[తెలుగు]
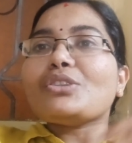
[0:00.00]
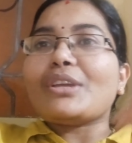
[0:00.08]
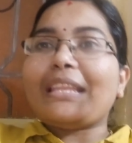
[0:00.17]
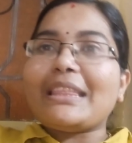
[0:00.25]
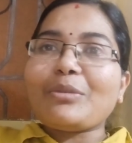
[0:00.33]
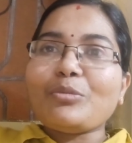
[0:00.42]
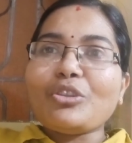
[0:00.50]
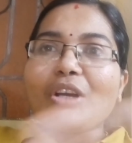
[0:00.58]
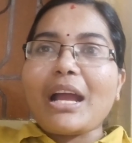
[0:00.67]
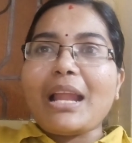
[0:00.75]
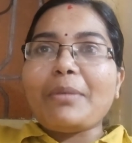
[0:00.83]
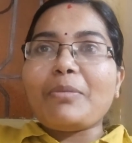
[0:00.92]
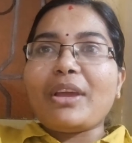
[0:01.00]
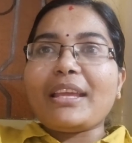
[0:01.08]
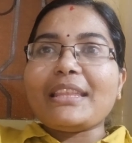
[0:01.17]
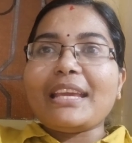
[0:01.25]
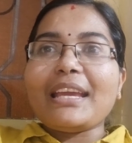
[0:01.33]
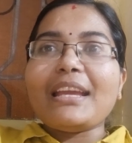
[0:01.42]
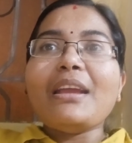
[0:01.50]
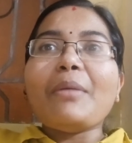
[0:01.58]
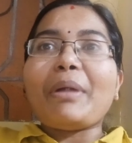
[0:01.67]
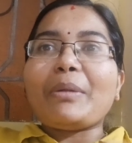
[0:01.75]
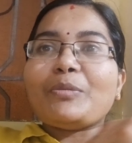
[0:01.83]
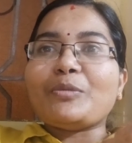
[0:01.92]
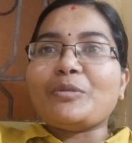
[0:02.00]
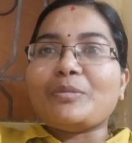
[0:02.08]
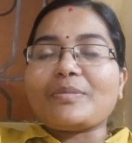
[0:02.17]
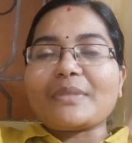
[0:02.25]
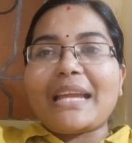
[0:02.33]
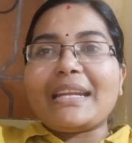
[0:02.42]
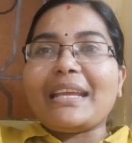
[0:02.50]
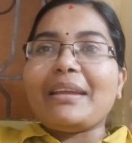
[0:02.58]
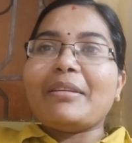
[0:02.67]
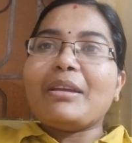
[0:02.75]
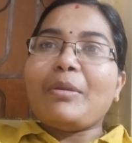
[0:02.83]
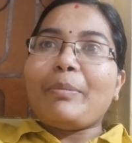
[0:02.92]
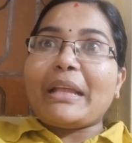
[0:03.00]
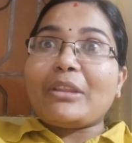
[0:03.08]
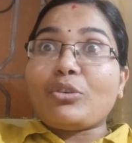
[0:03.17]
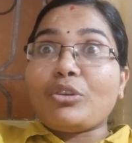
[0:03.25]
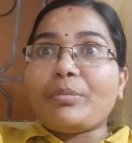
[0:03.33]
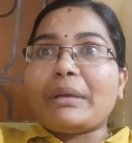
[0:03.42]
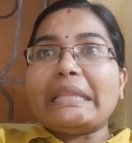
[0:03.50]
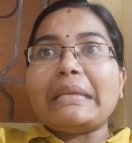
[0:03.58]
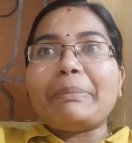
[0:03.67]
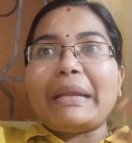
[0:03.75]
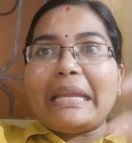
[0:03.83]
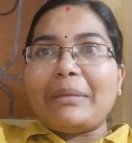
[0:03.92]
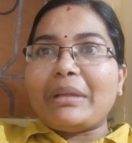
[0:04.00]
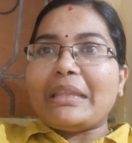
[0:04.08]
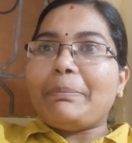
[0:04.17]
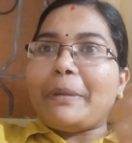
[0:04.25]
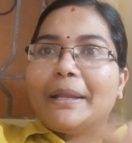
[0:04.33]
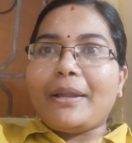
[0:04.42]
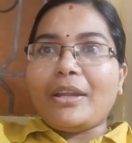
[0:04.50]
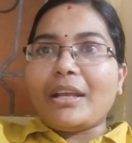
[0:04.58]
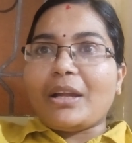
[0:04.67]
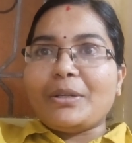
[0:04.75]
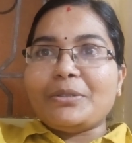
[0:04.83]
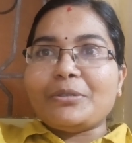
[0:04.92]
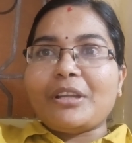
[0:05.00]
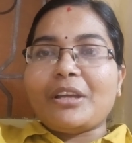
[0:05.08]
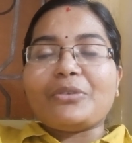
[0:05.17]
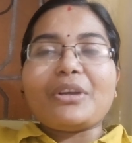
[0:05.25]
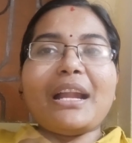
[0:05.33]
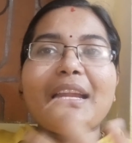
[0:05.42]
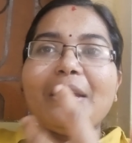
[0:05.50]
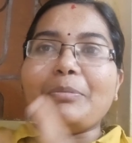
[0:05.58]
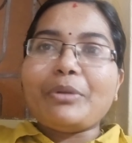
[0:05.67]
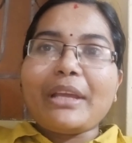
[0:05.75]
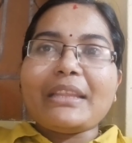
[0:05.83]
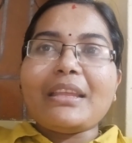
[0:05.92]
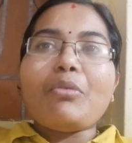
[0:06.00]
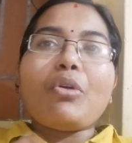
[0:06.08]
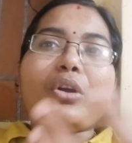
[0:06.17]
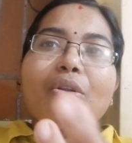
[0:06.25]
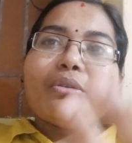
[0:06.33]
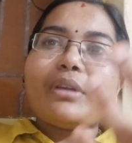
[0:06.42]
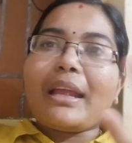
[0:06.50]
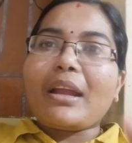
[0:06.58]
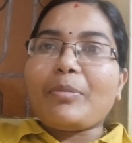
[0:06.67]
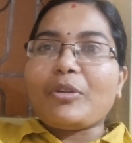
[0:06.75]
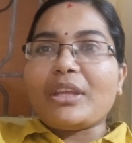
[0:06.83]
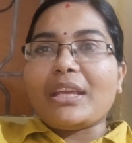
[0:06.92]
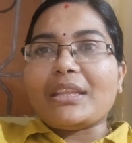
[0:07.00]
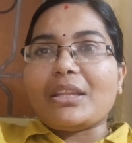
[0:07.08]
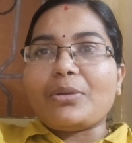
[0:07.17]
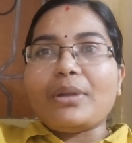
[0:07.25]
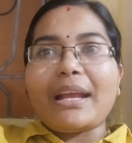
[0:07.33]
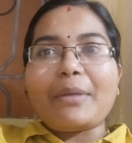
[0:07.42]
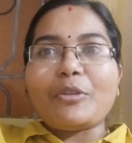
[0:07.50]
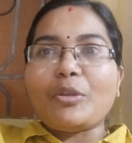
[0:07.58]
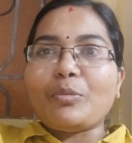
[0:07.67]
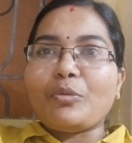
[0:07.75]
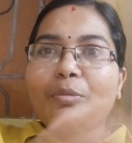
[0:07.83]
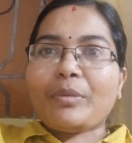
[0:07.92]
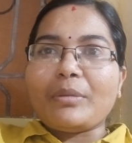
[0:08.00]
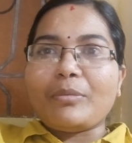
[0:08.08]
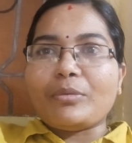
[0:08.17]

సో ఇంతకుముందు కాలంలో అయితే మనము అంటే పదకొండు మంది పన్నెండు మంది పిల్లల్ని కంటున్నారు కానీ ఇప్పుడైతే ఒకటి లేకపోతే ఇద్దరు లేకపోతే మూడు